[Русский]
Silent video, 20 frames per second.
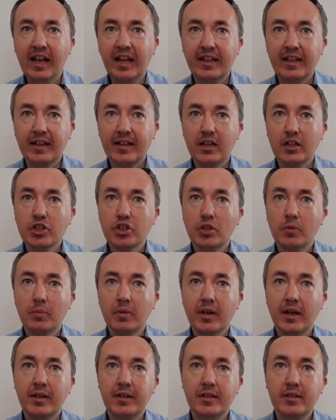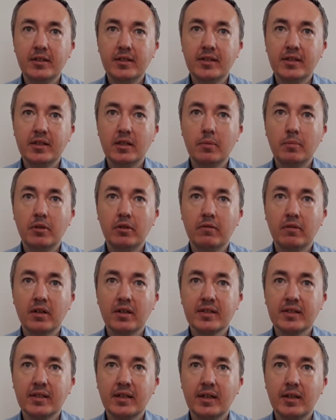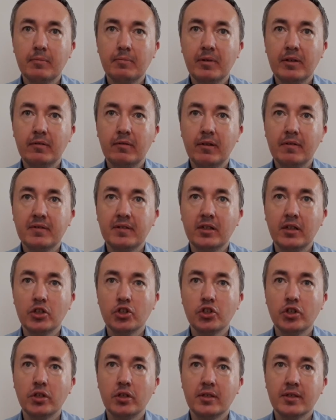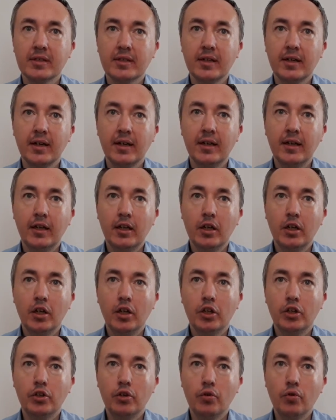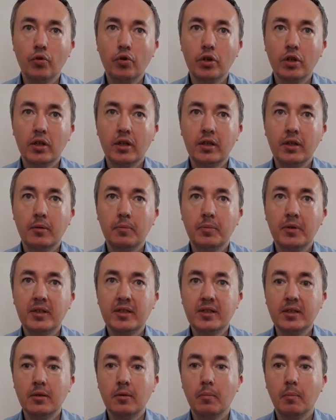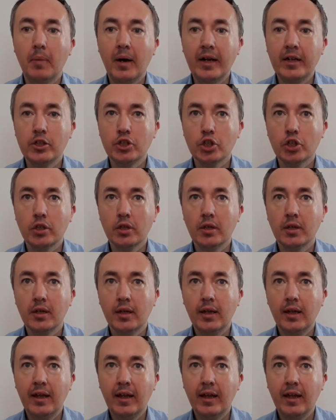На каждом колене стебля вырастает по два встречных листа, трех или пяти пальчатых.